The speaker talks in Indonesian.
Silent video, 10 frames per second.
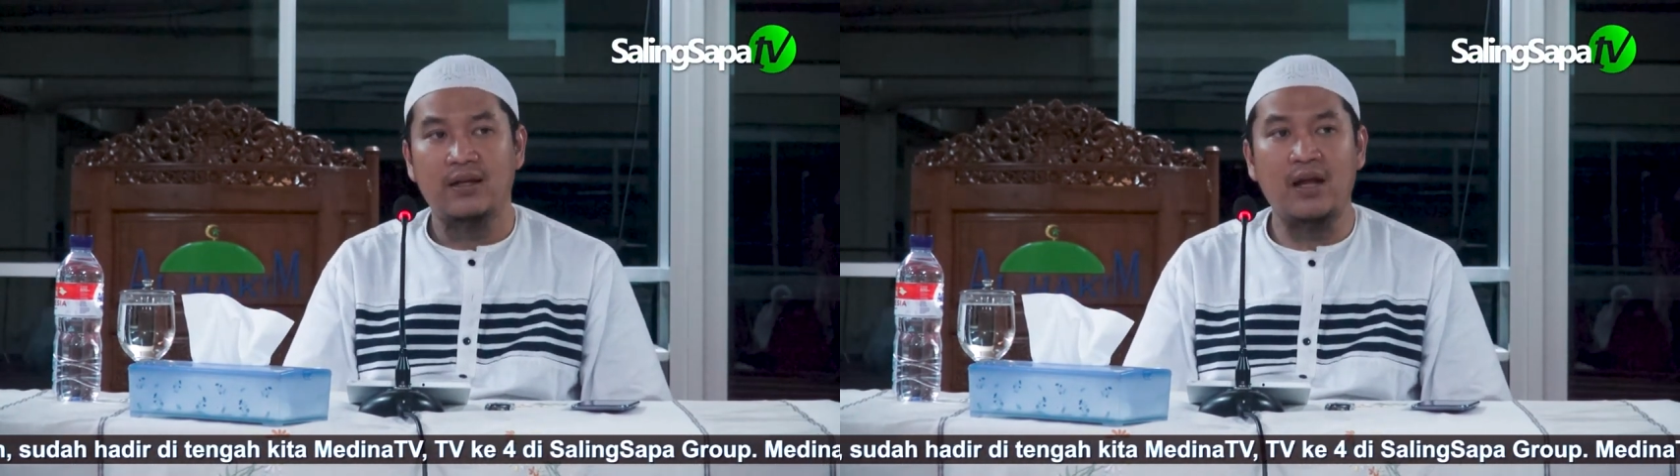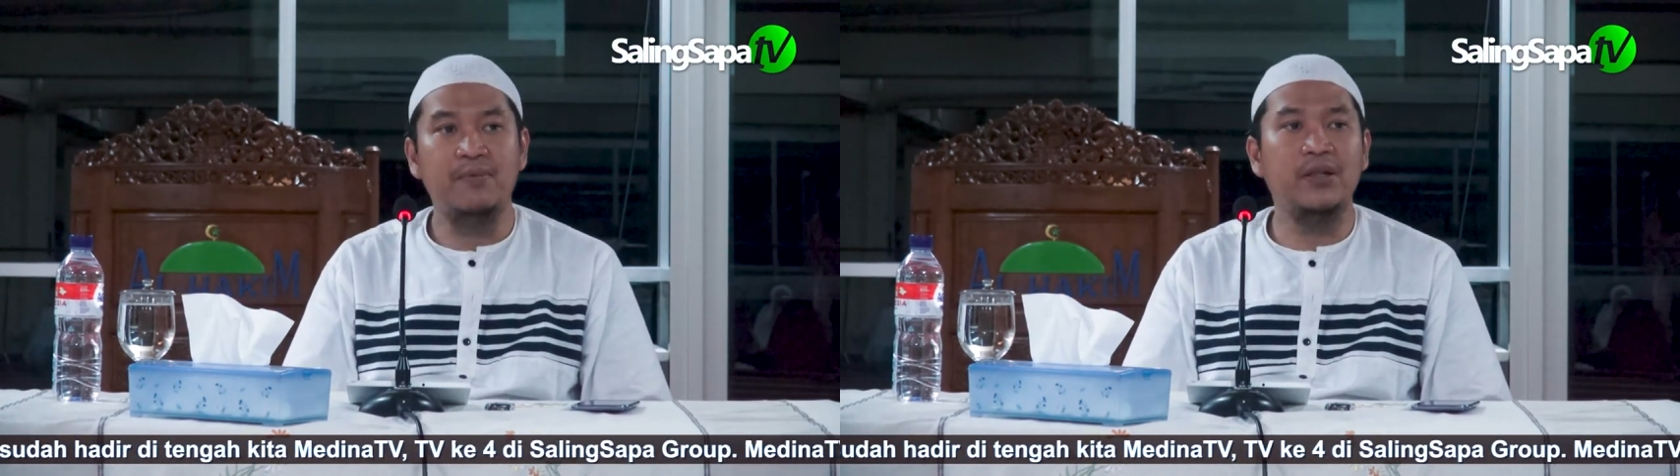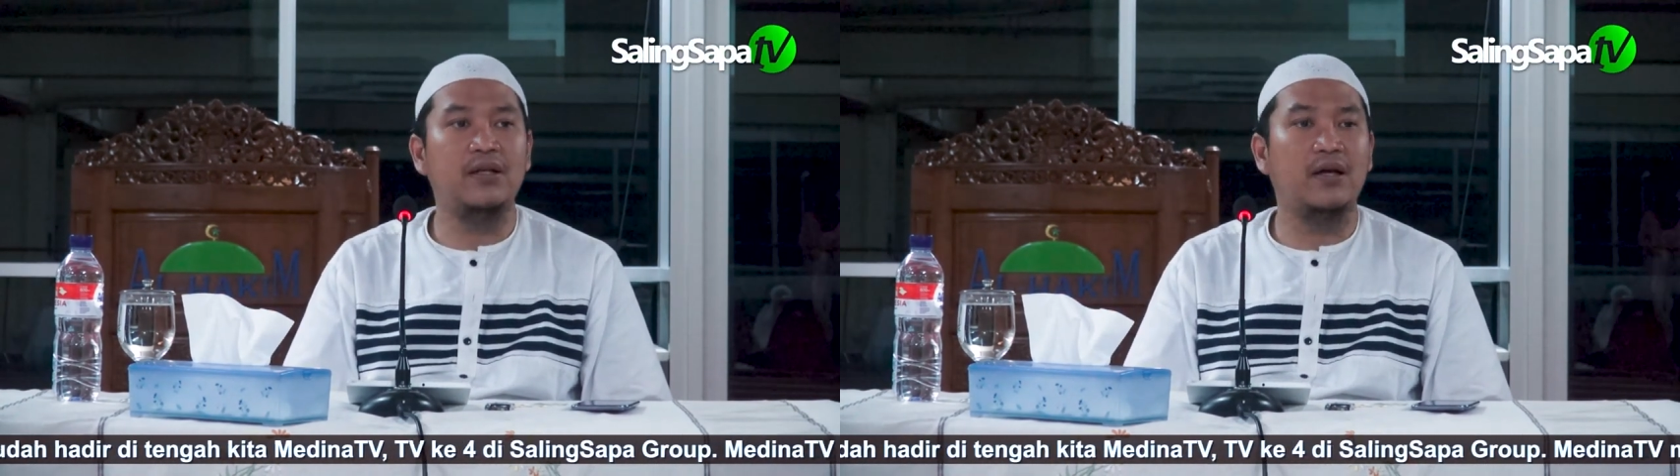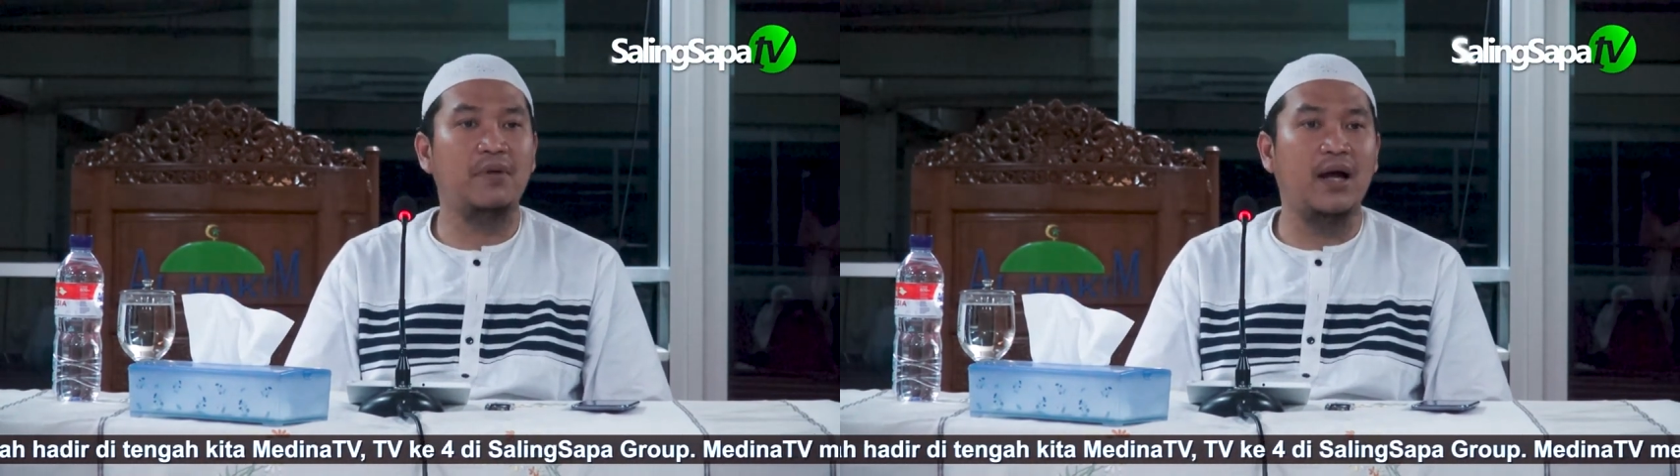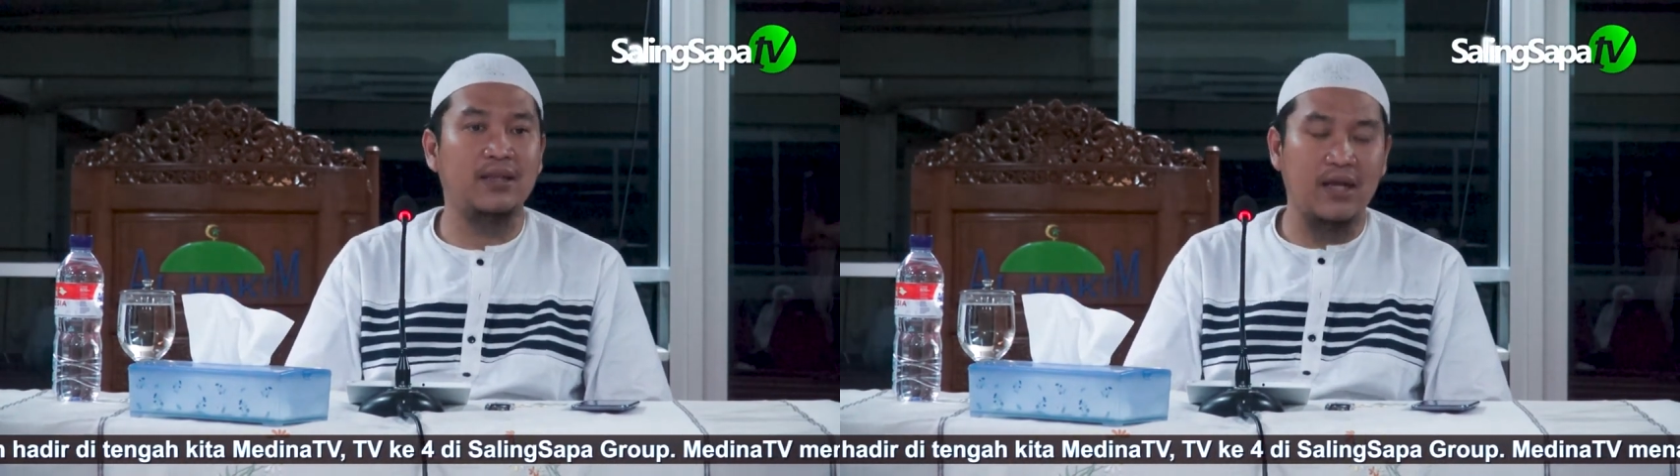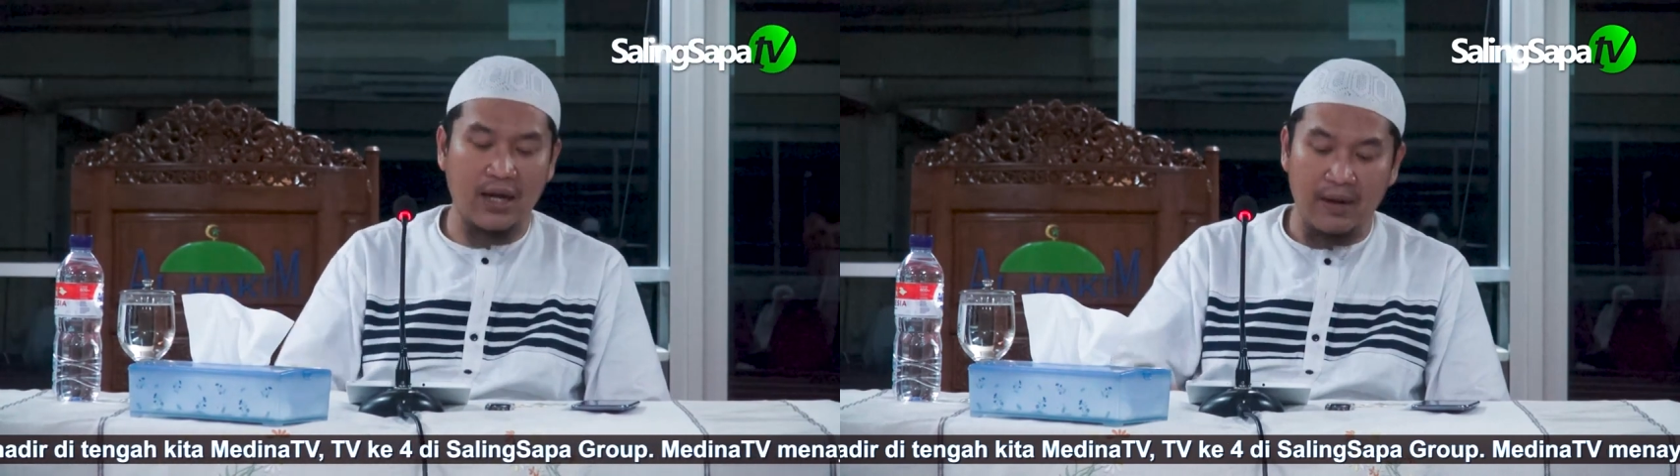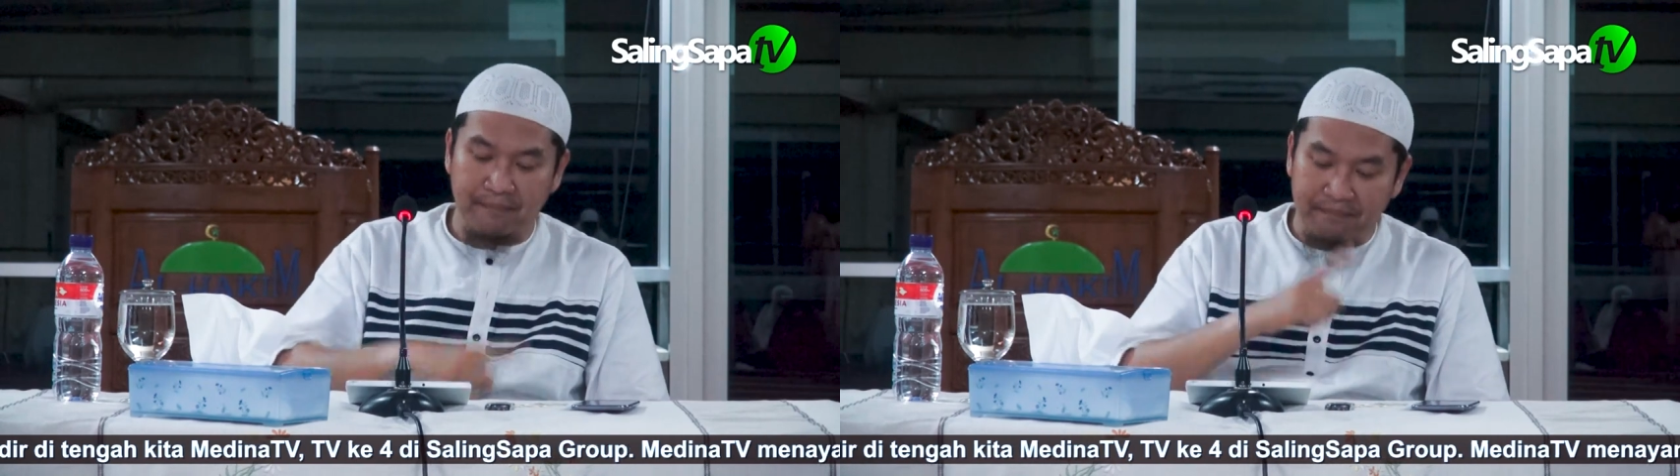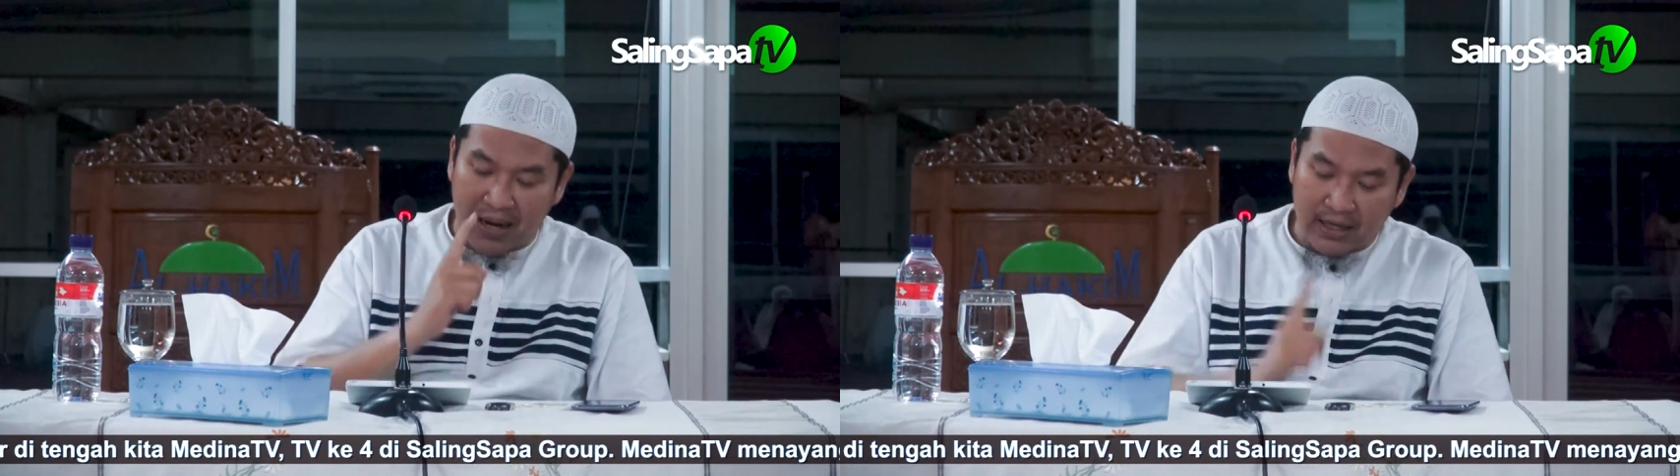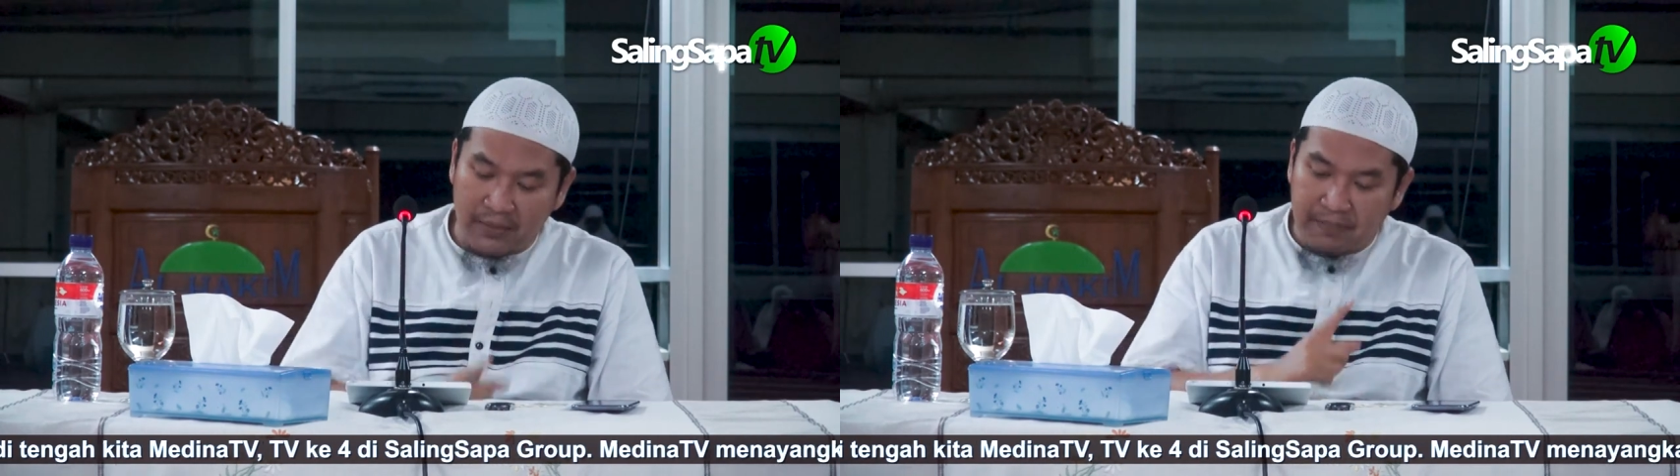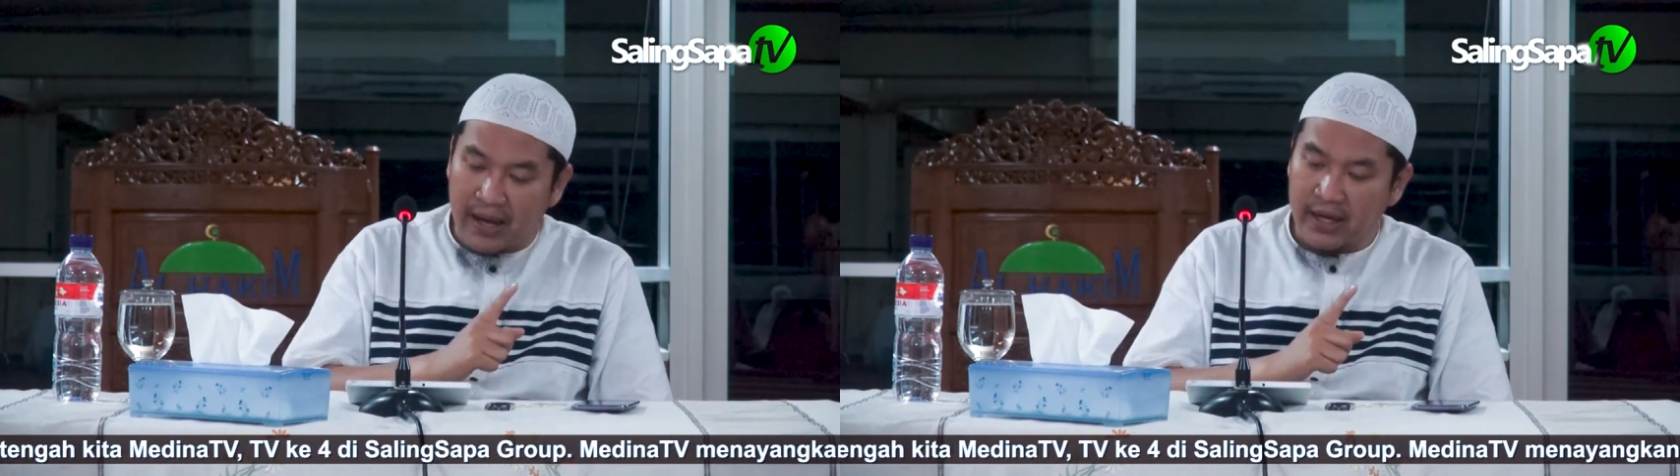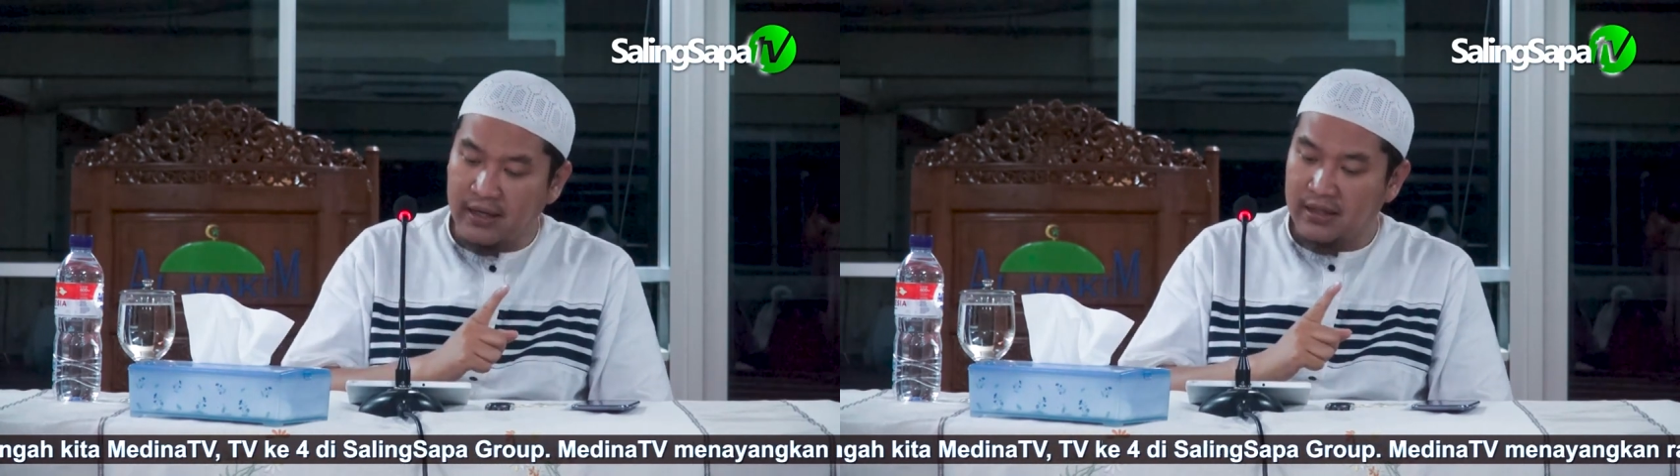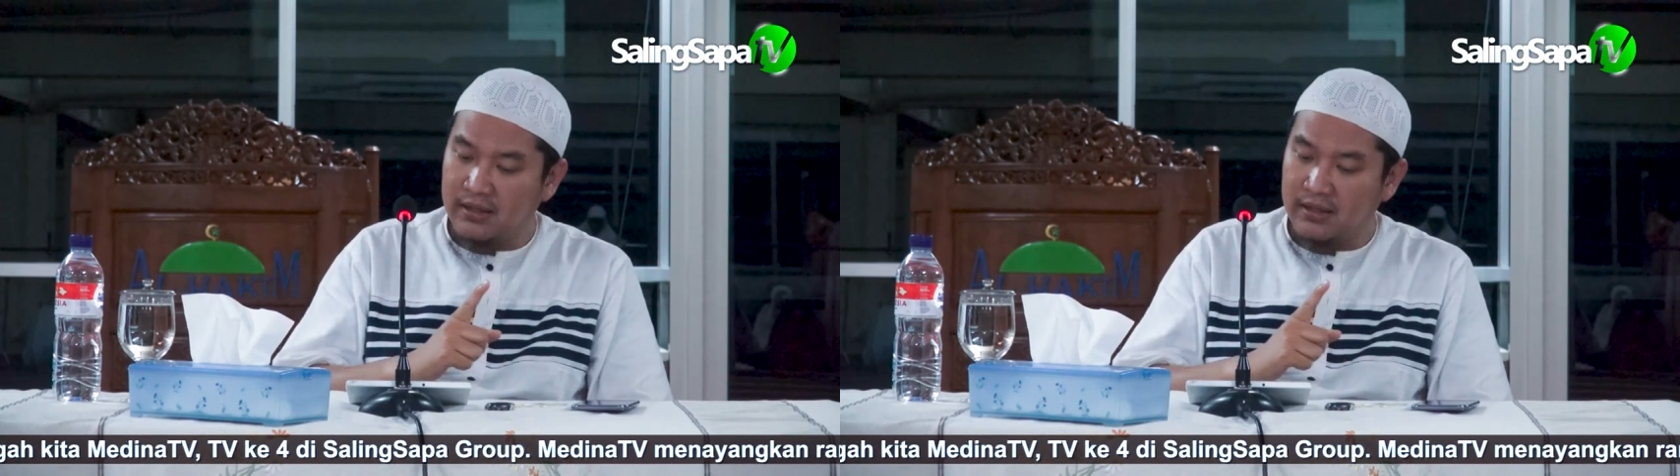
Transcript: Nabi tidak mengatakan pagi baik,